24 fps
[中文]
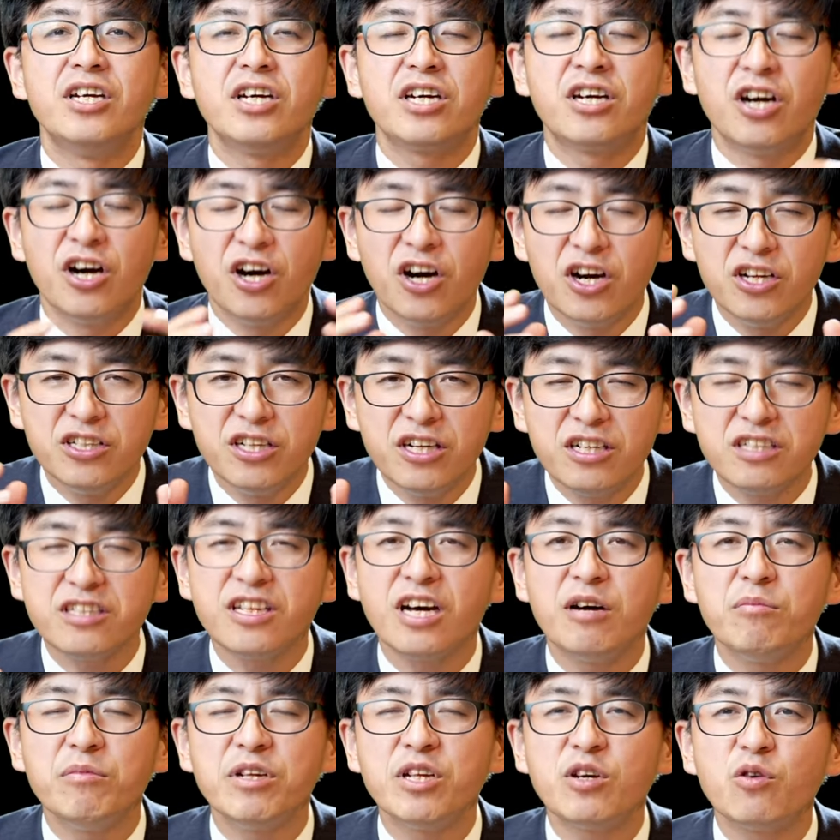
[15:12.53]
可能
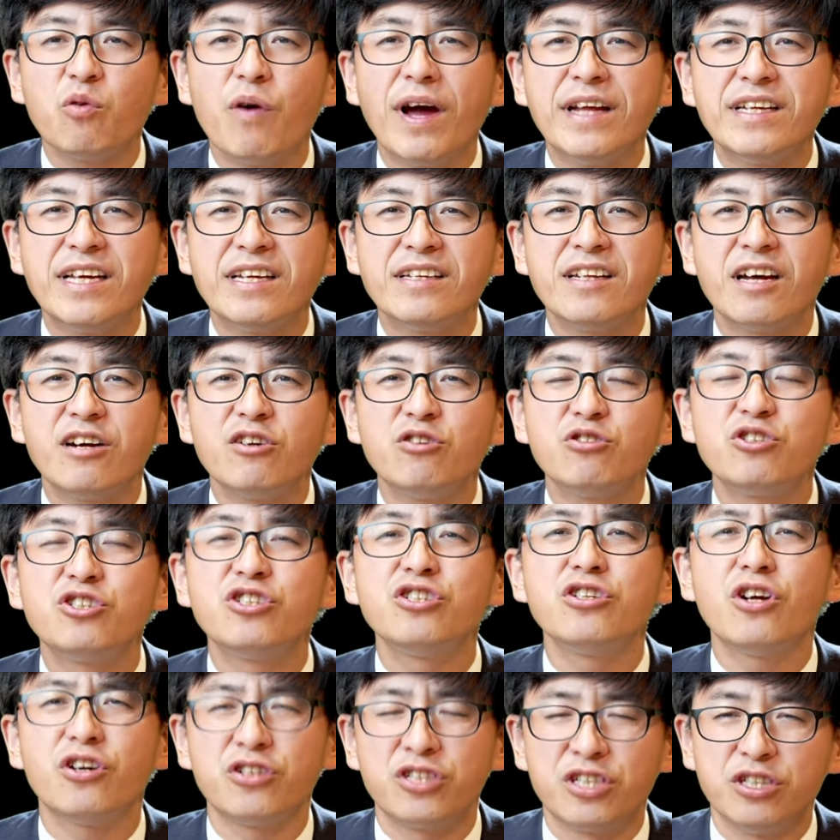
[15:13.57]
他们的观念当中
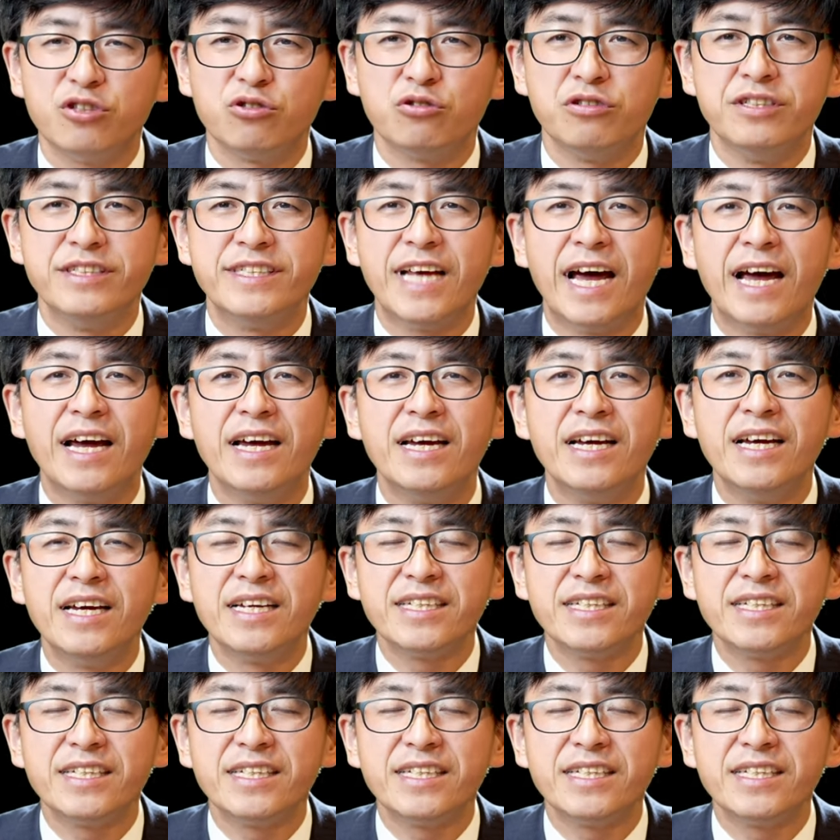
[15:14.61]
知道神存在。